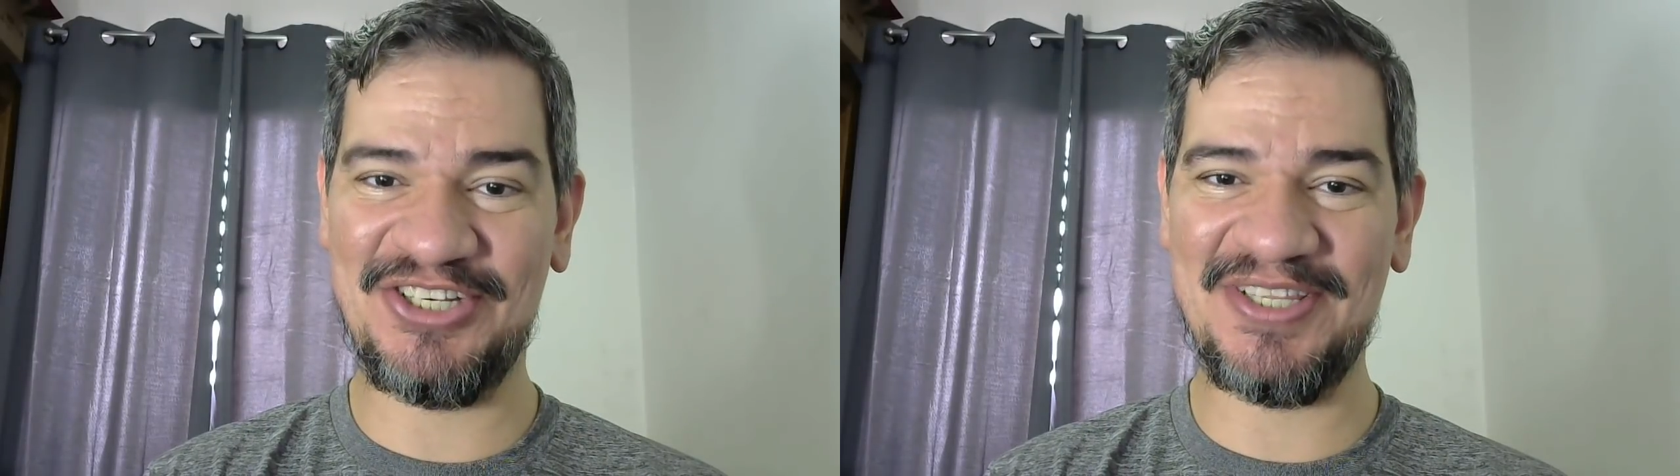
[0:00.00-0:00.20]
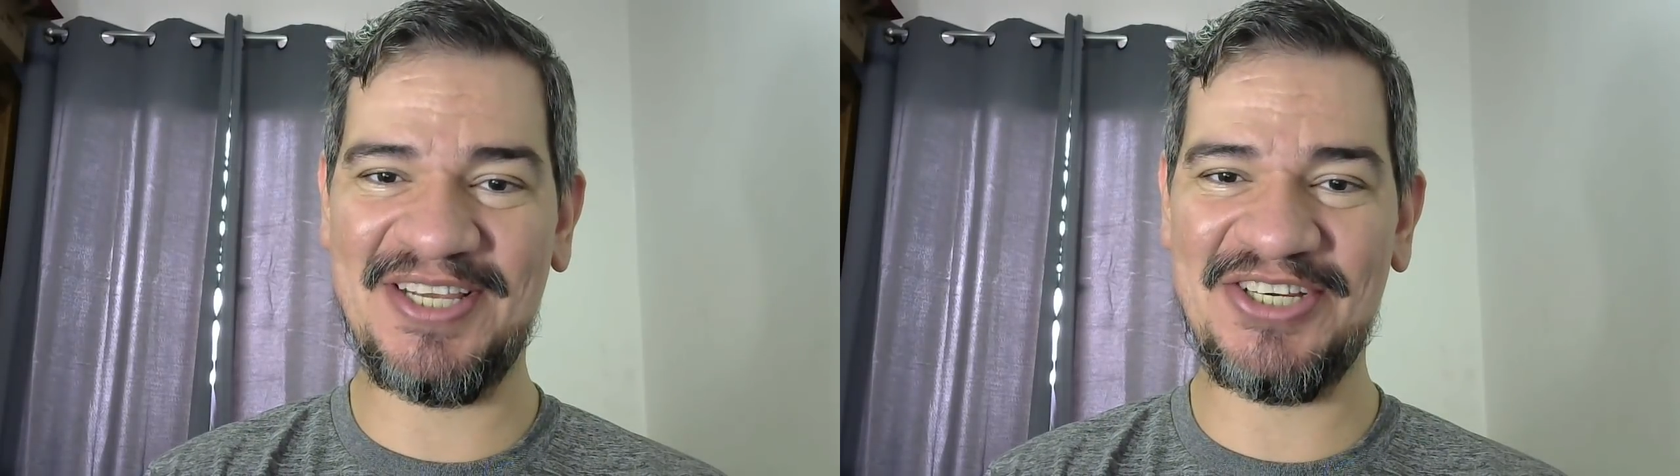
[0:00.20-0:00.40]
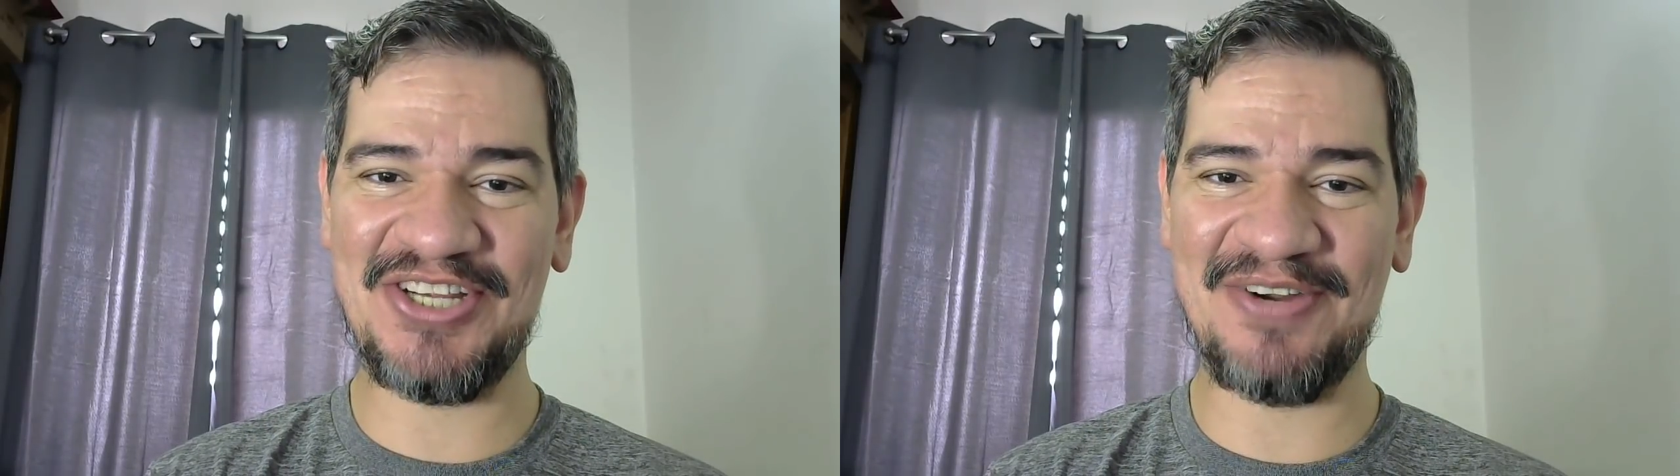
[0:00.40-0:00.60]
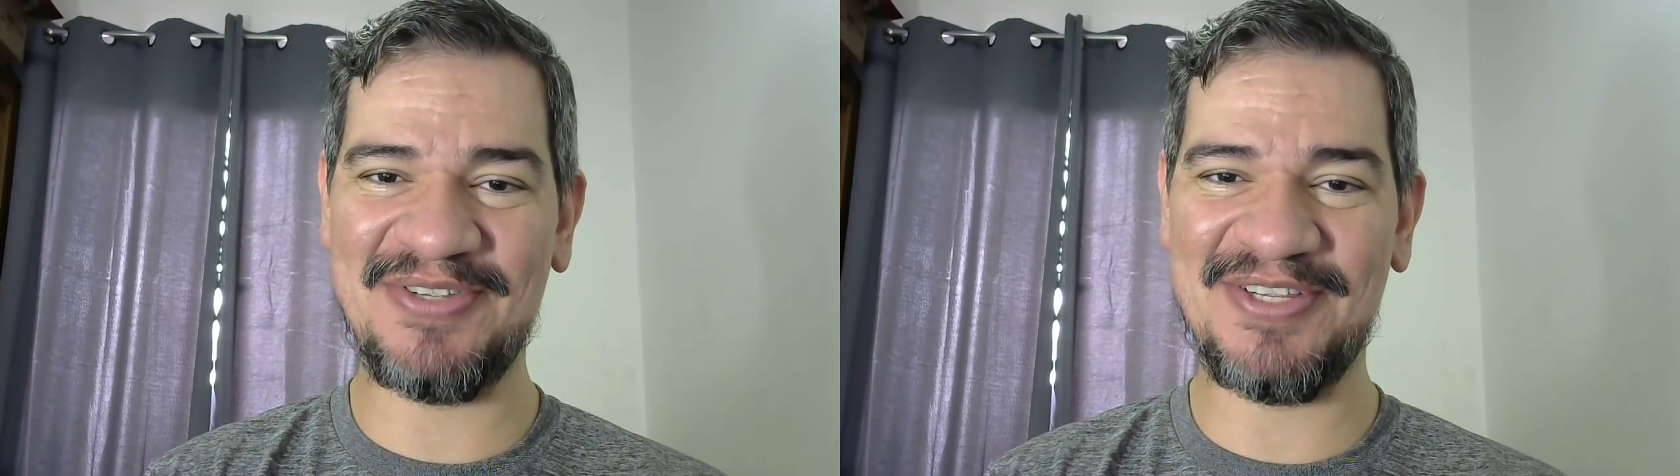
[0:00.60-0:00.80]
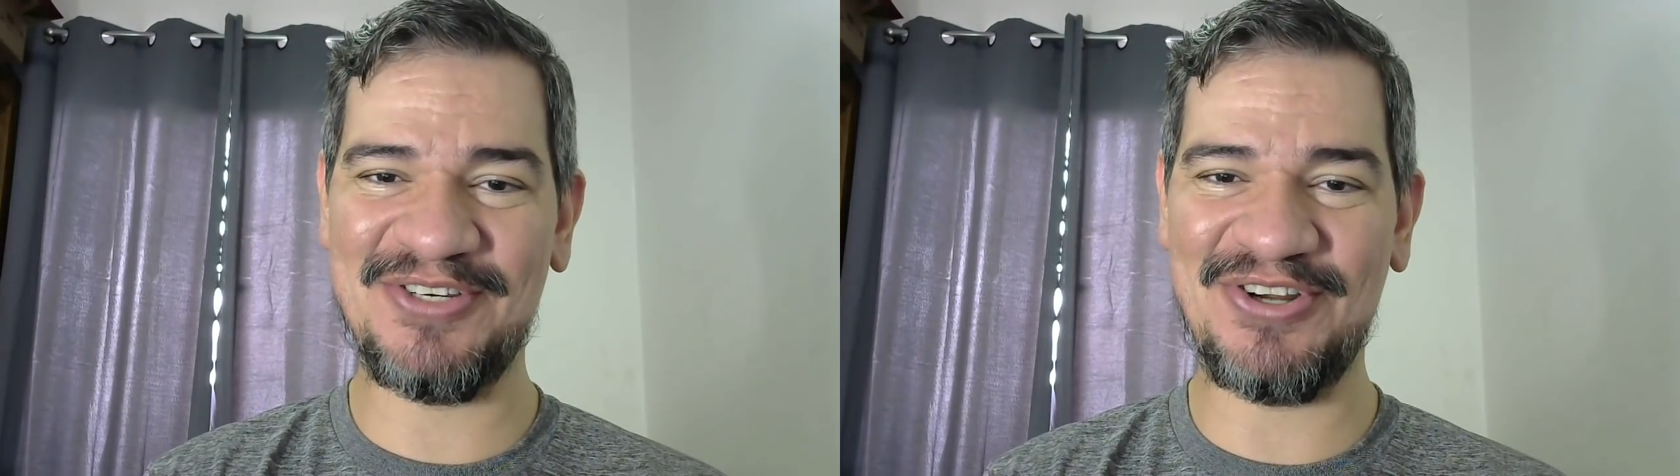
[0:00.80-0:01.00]
de deixar o
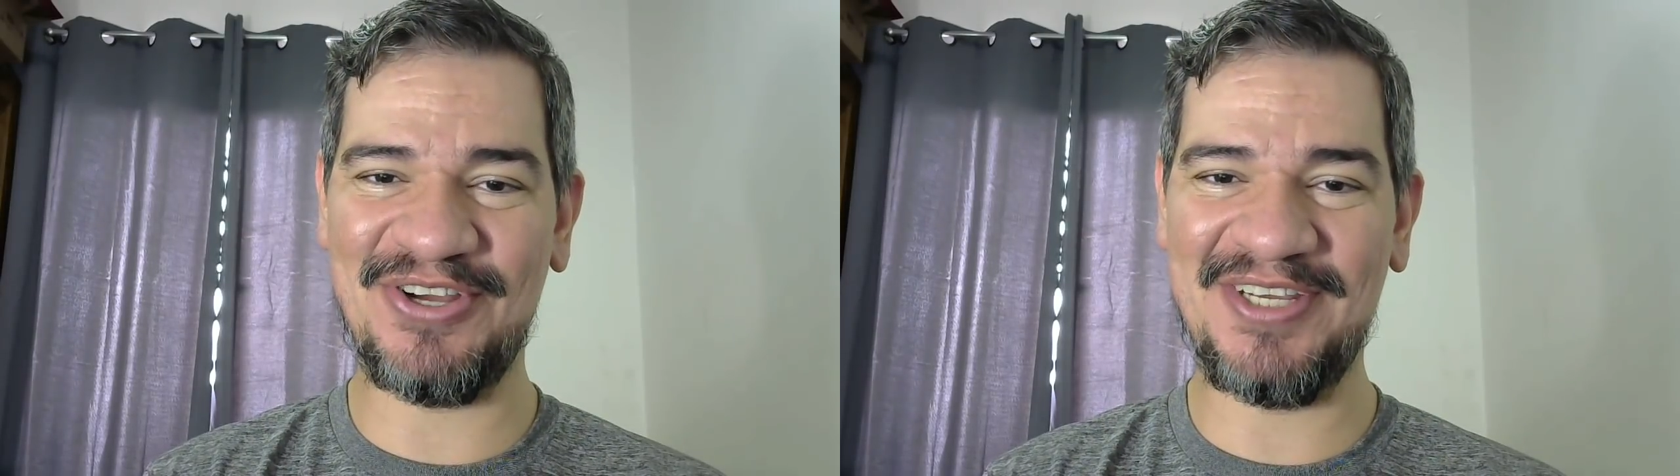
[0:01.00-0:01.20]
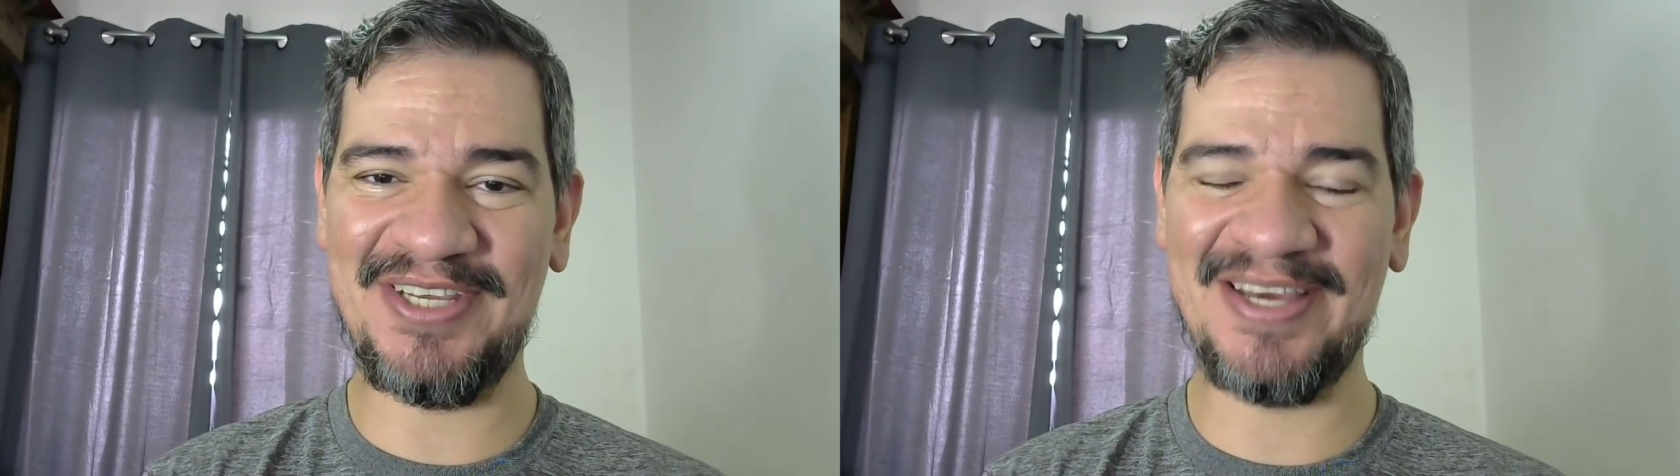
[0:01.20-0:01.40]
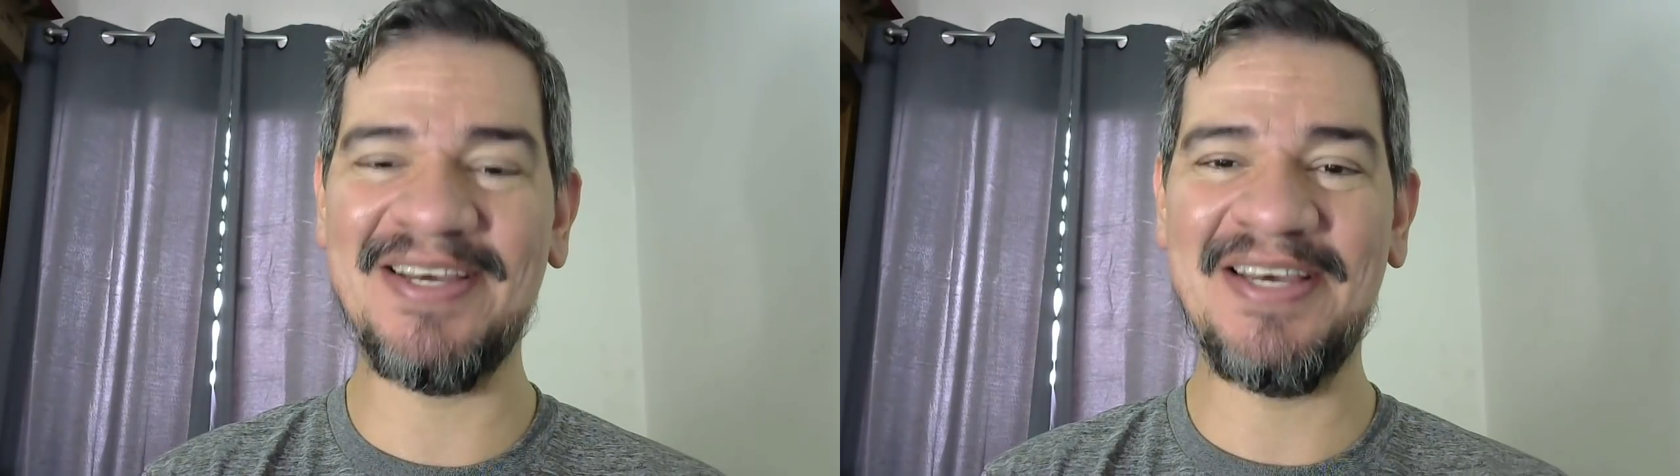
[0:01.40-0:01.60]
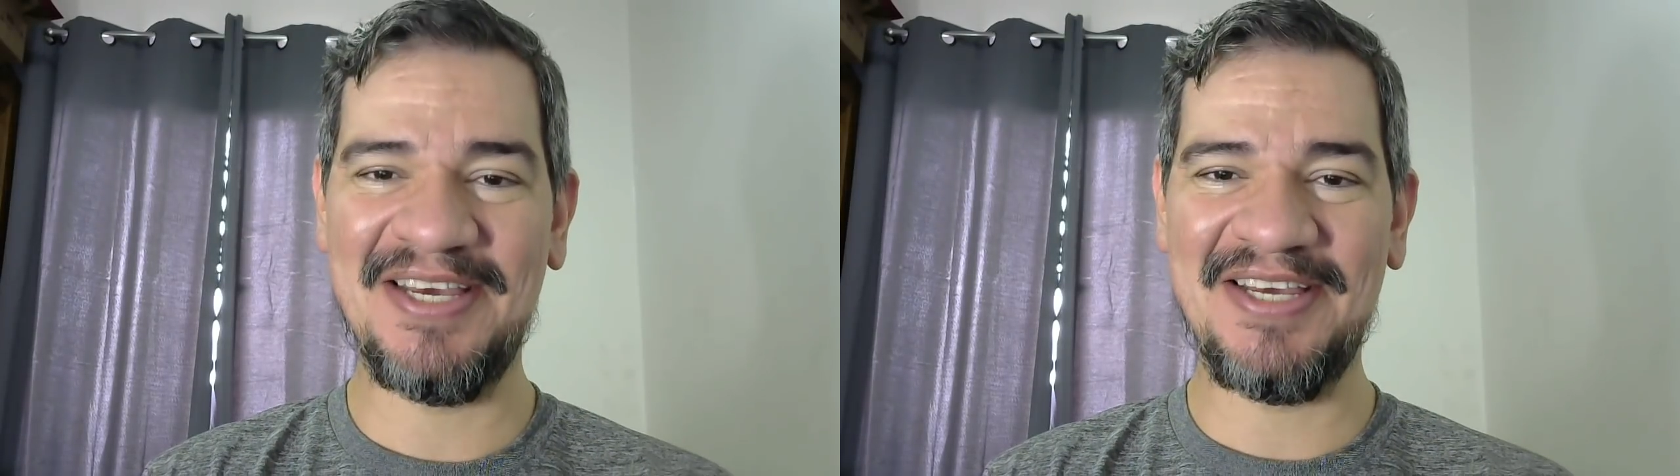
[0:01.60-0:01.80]
seu joinha